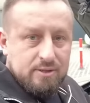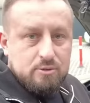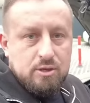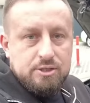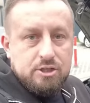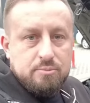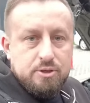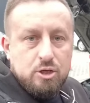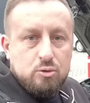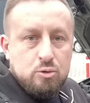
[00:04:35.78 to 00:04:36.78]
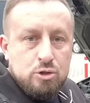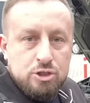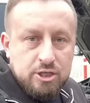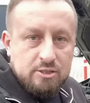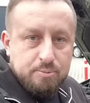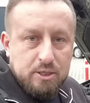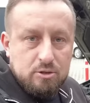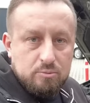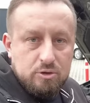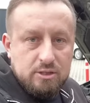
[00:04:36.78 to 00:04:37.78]
A więc słuchajcie, żeby się ustrzec
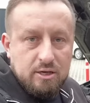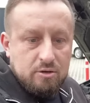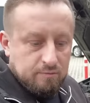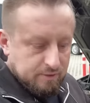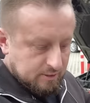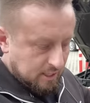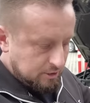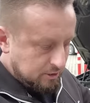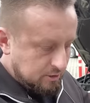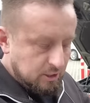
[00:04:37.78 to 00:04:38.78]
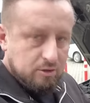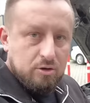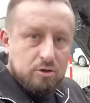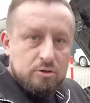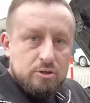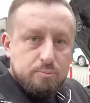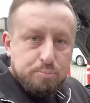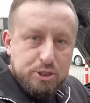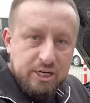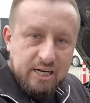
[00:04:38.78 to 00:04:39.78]
przed tą usterką, wystarczy tylko
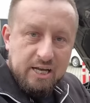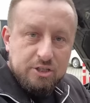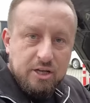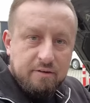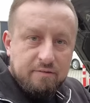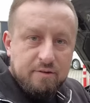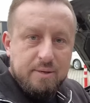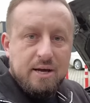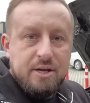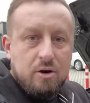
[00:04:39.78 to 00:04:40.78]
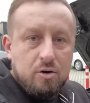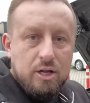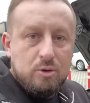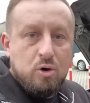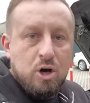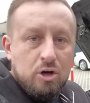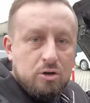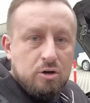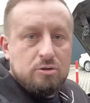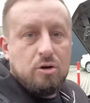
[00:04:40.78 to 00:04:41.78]
przy każdej wymianie oleju,
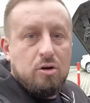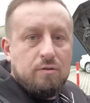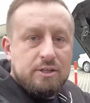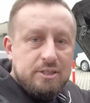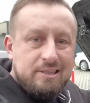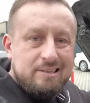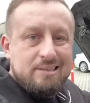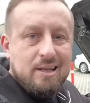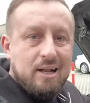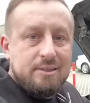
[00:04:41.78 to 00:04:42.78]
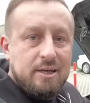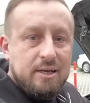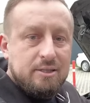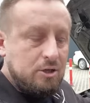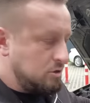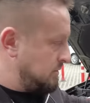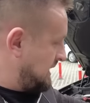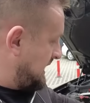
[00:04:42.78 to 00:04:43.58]
kontrolować instalację elektryczną,